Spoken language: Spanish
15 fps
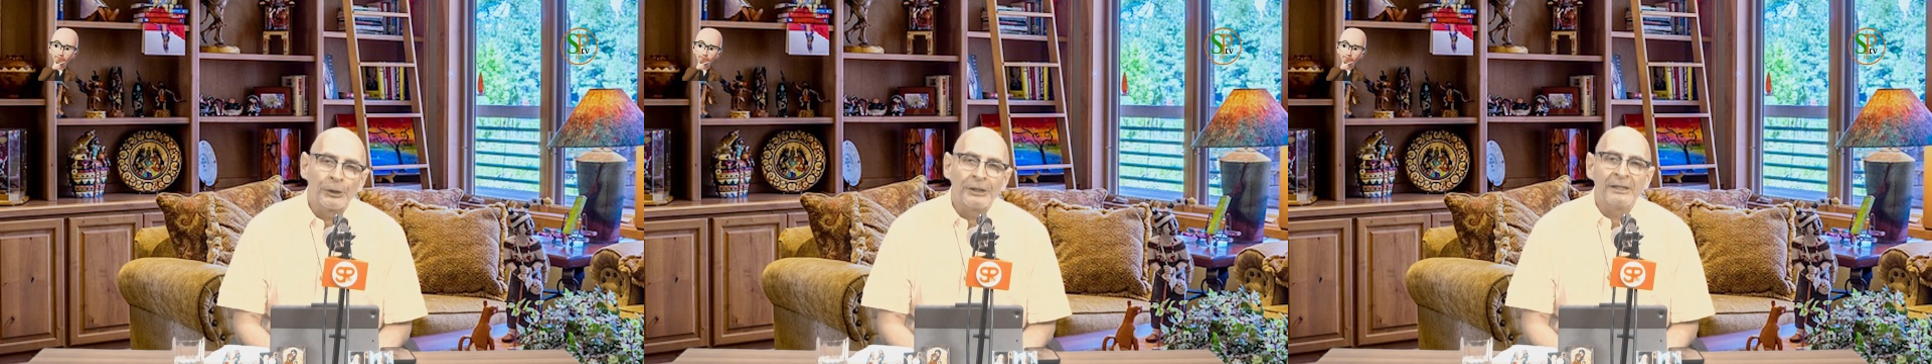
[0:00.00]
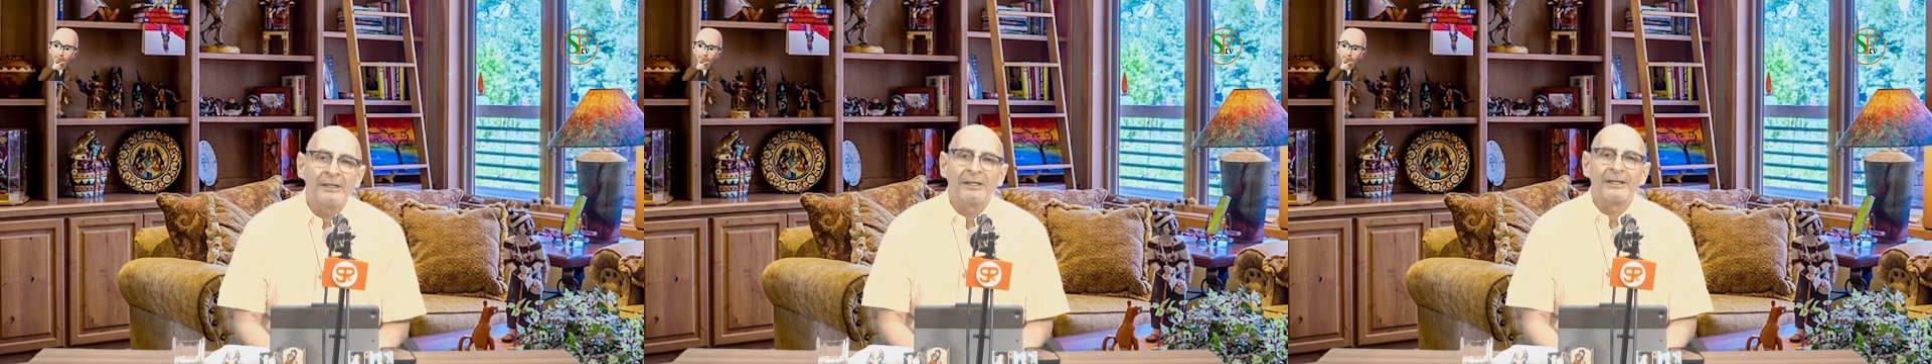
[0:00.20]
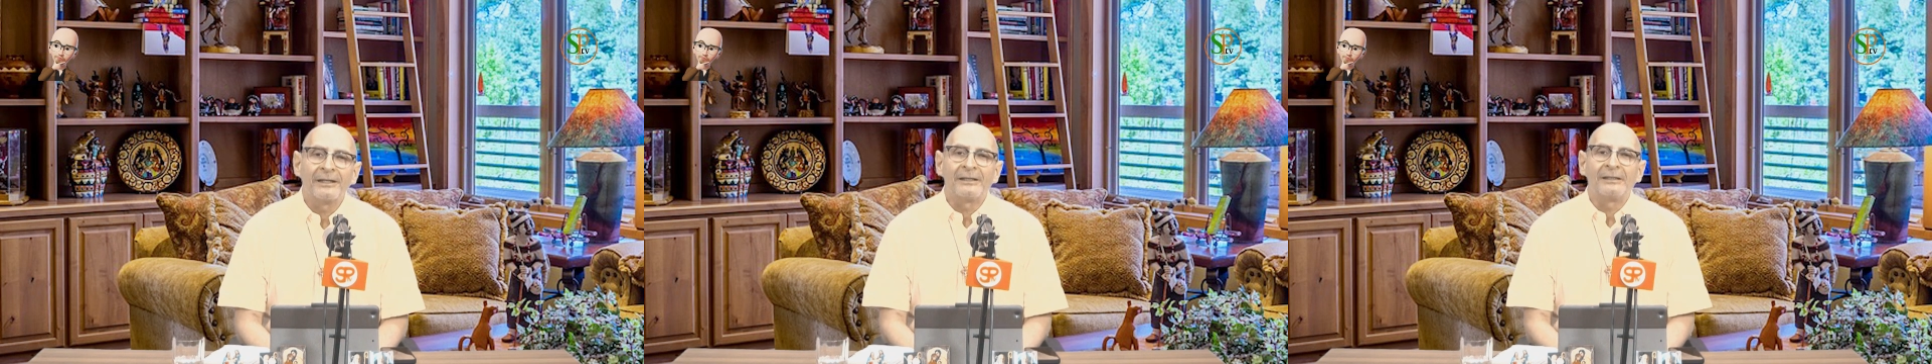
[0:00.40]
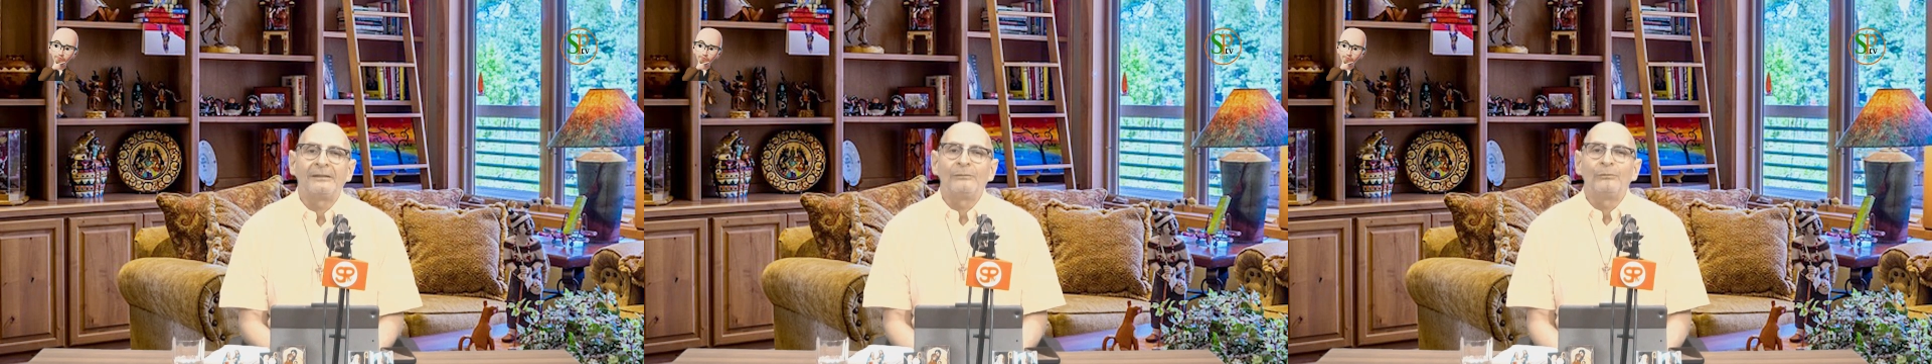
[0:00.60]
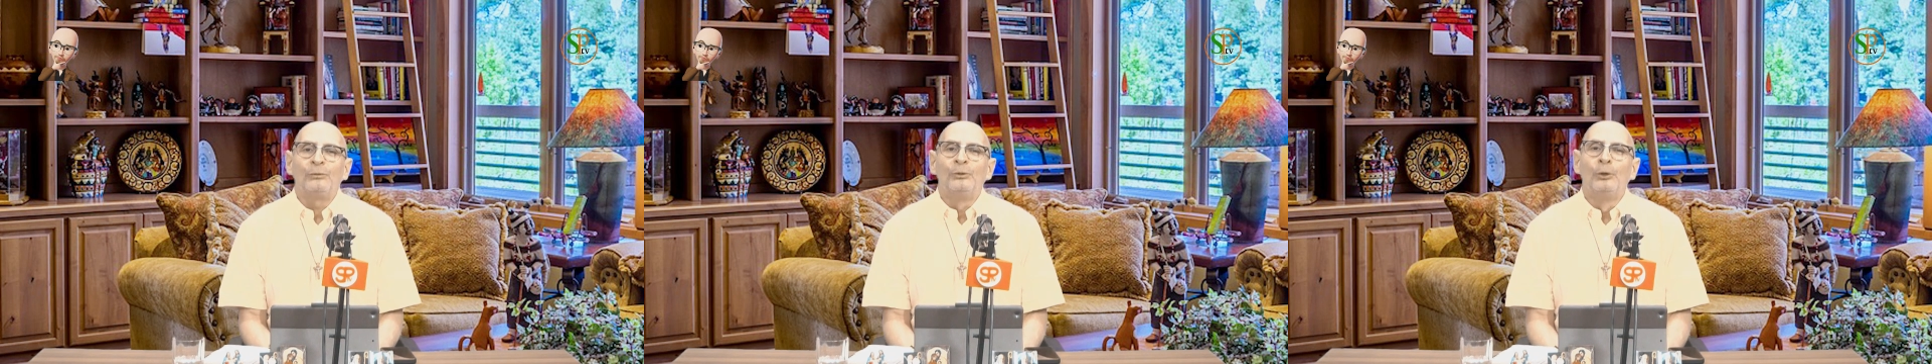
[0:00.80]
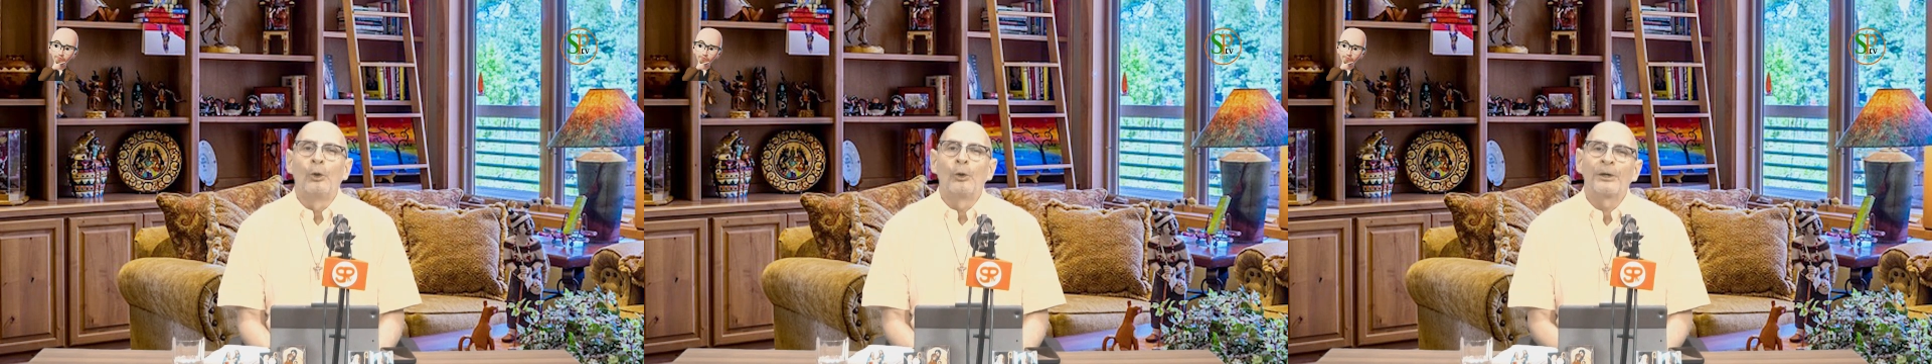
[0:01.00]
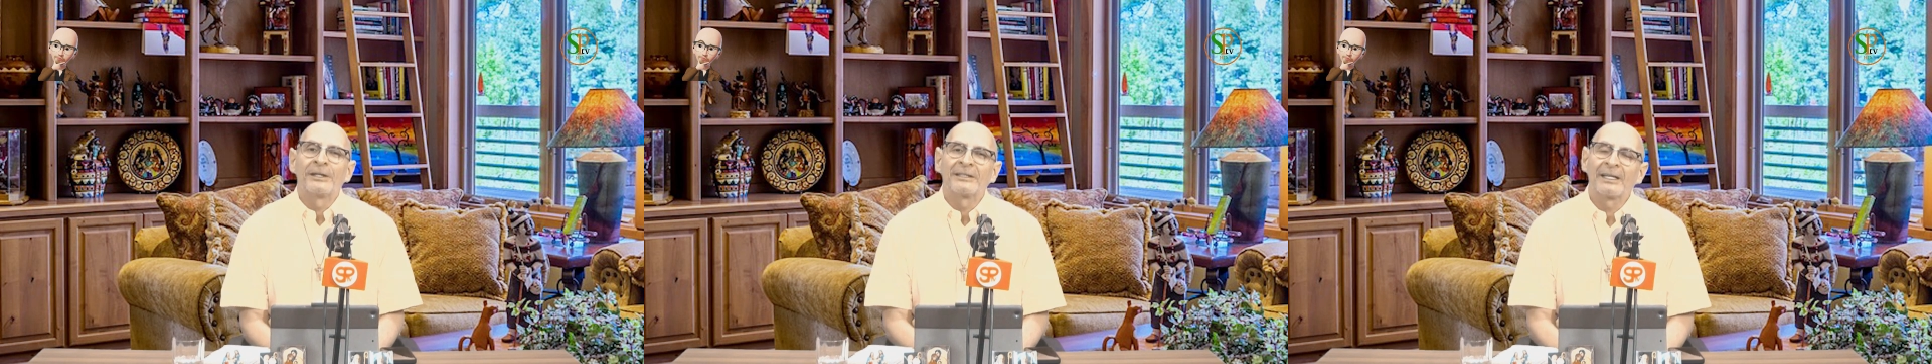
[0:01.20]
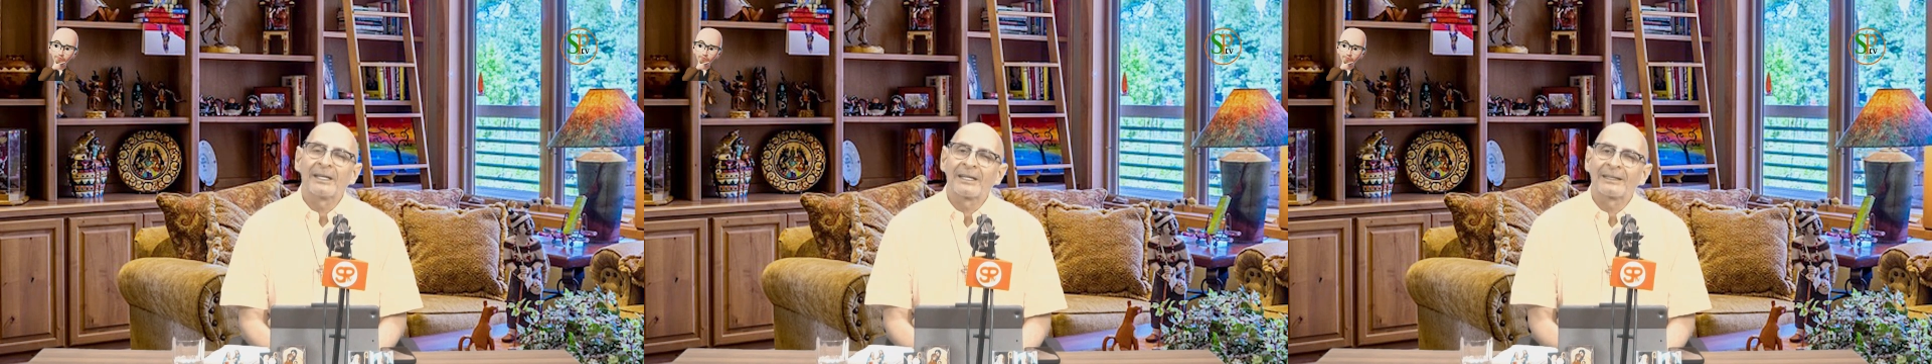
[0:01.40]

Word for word: Hoy no